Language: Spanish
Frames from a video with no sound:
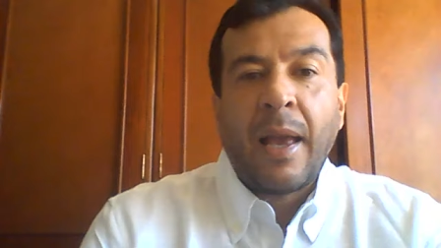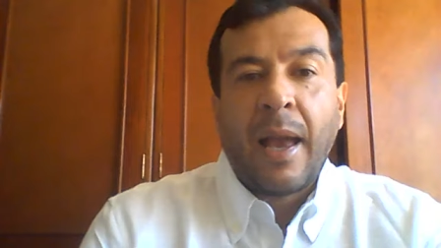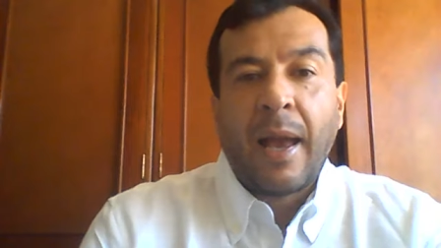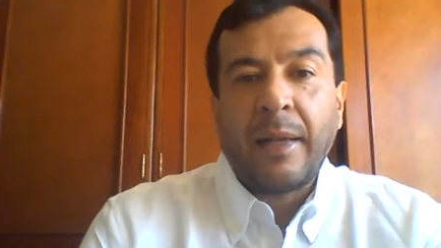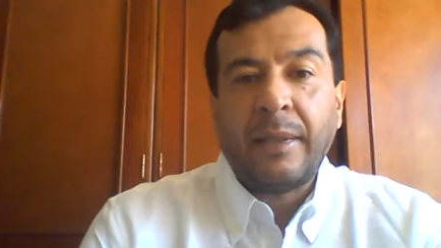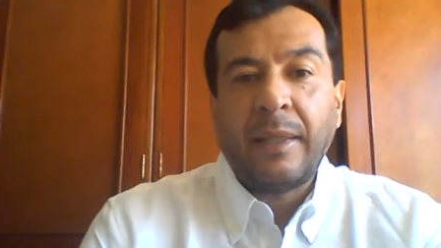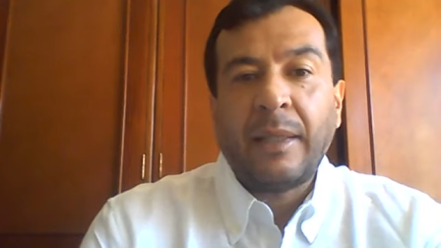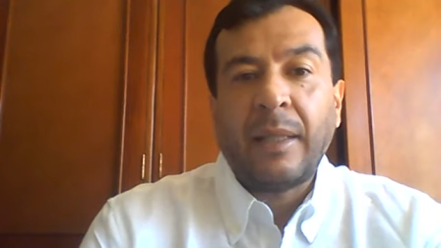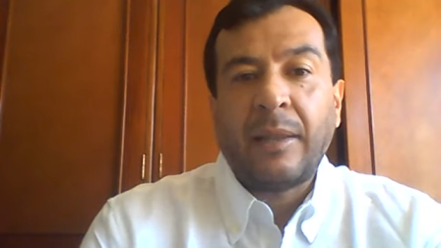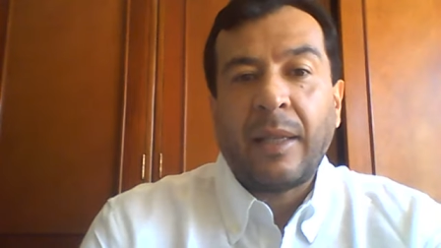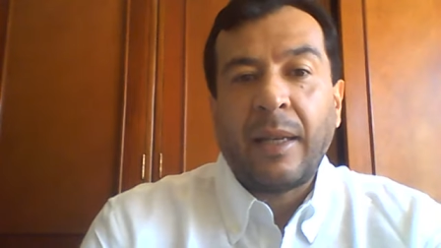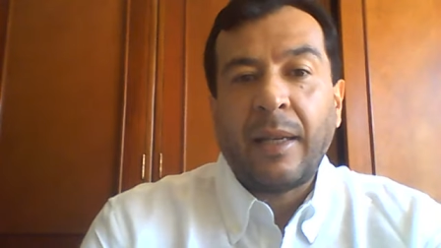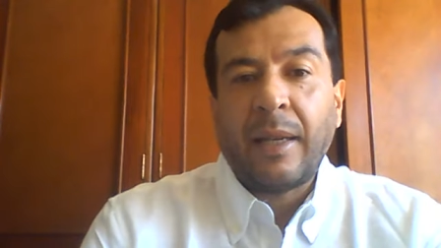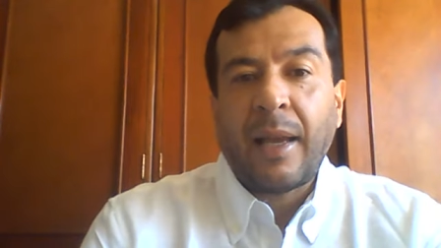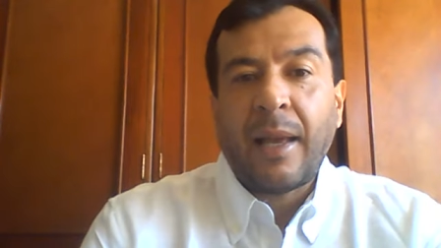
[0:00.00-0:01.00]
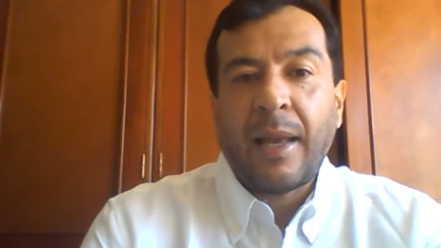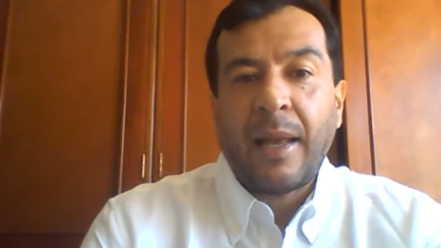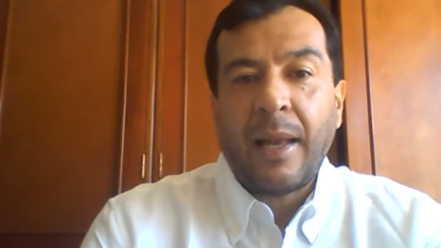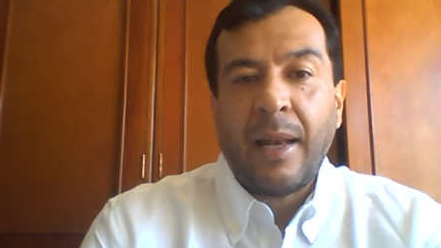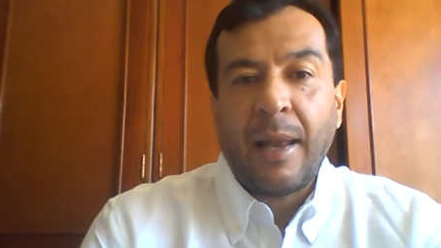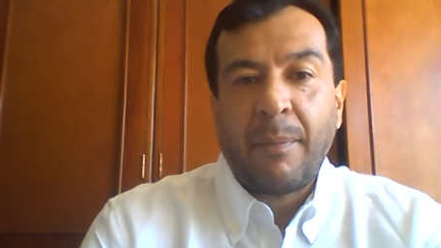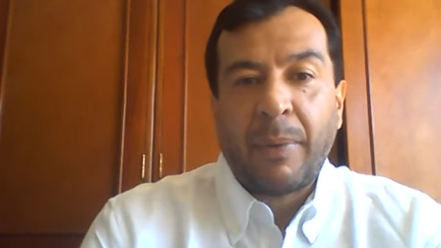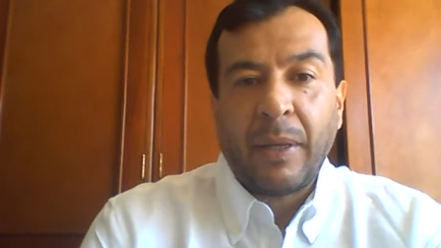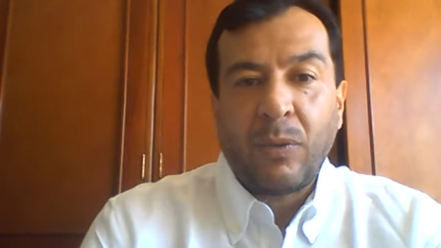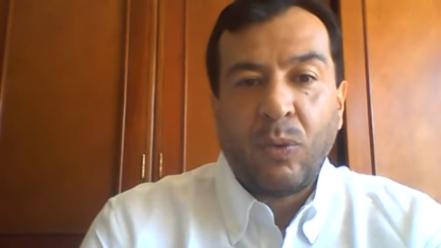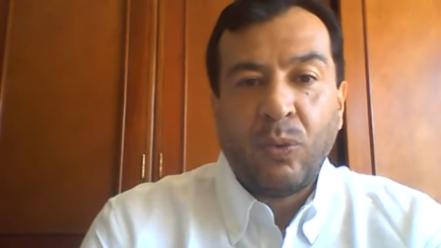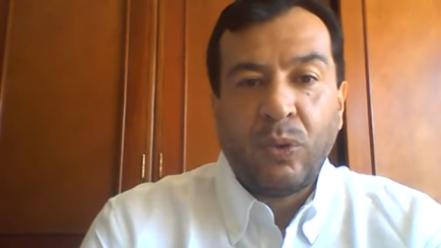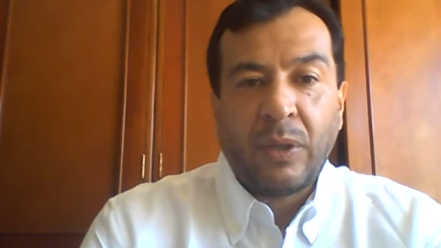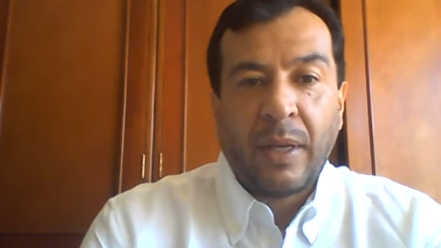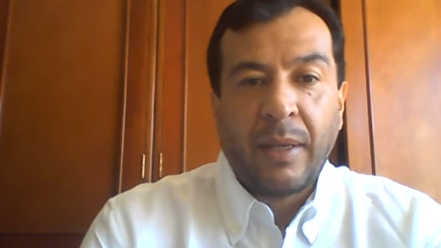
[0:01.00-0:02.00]
Alguien que tenga la
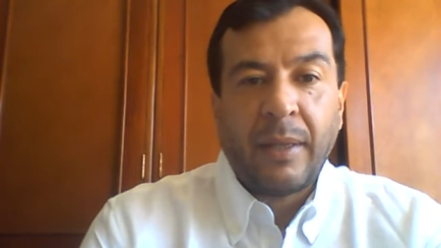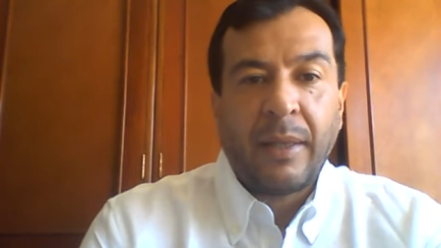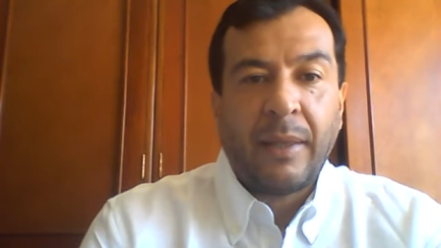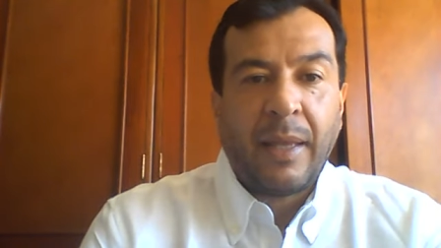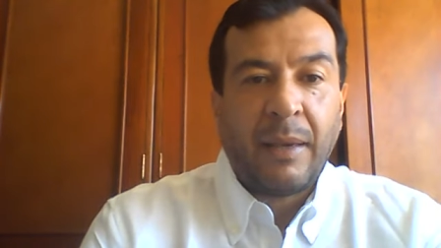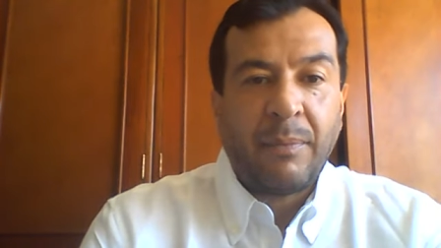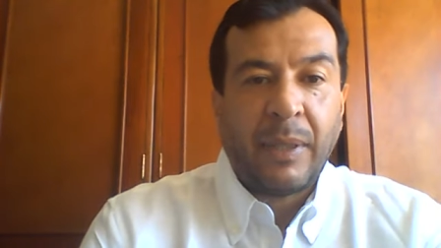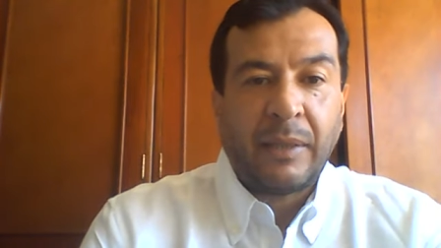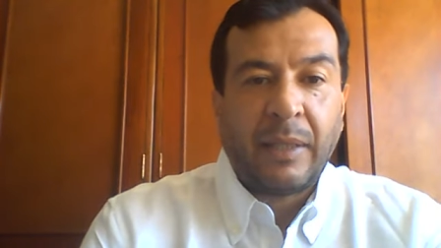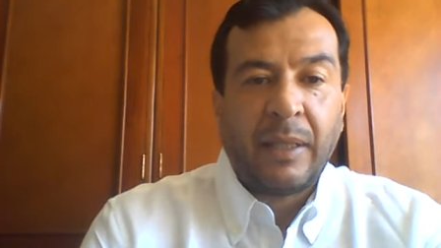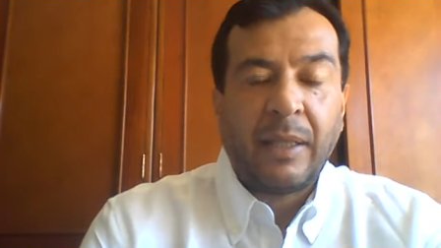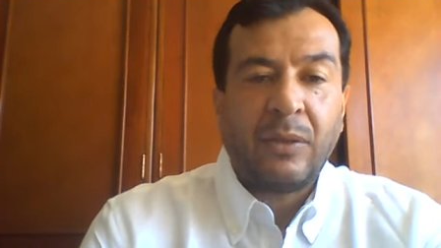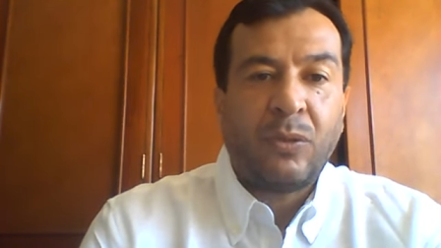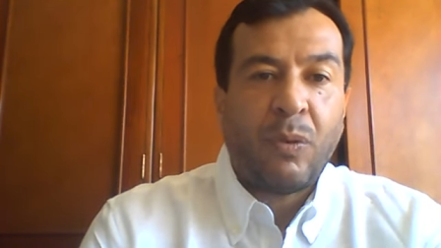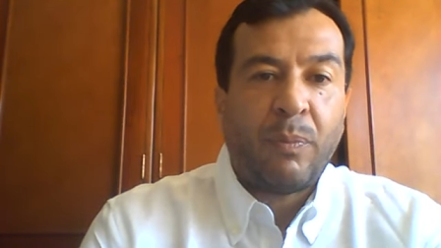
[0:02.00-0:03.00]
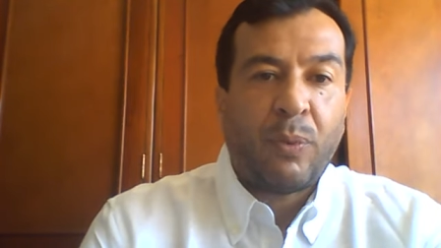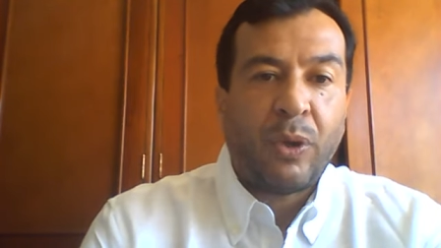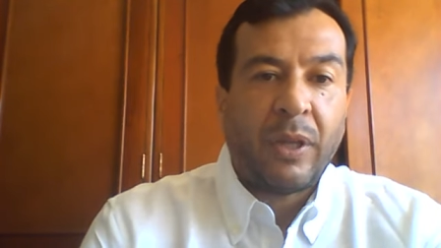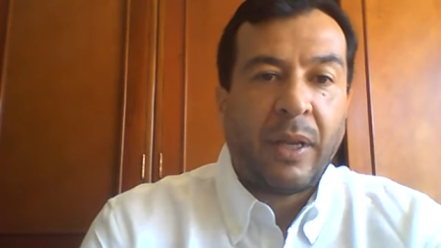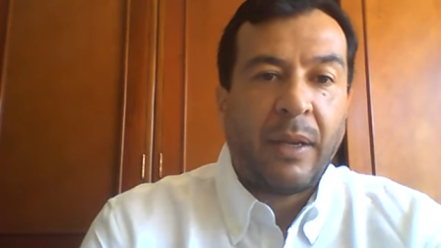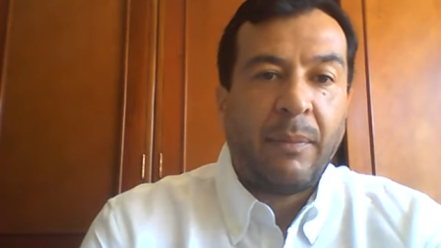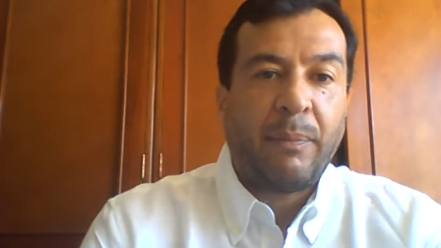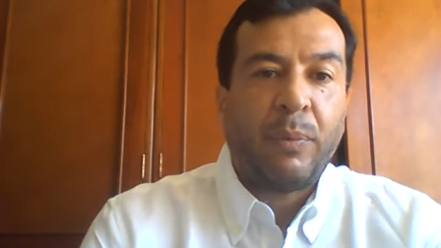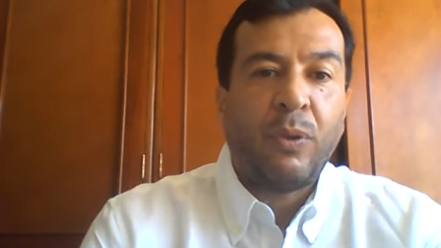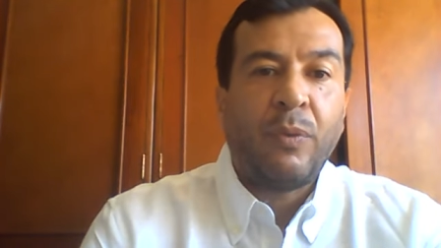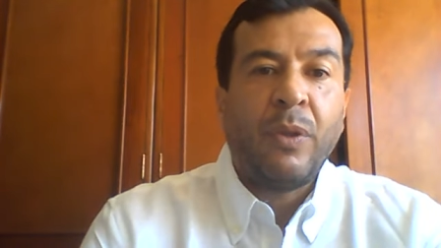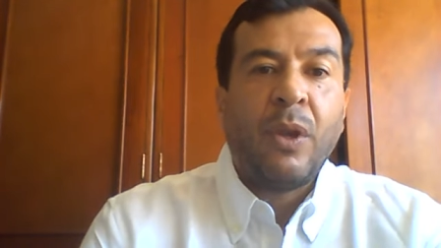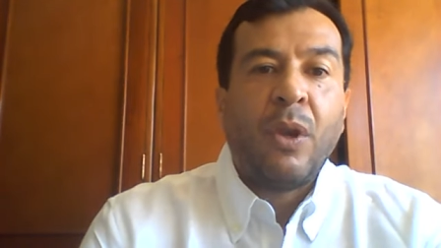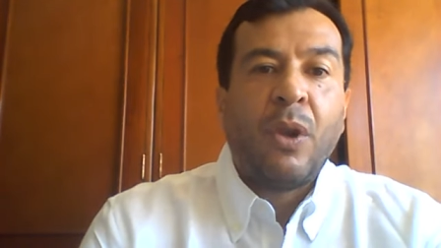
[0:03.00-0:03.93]
pregunta de investigación, por ejemplo,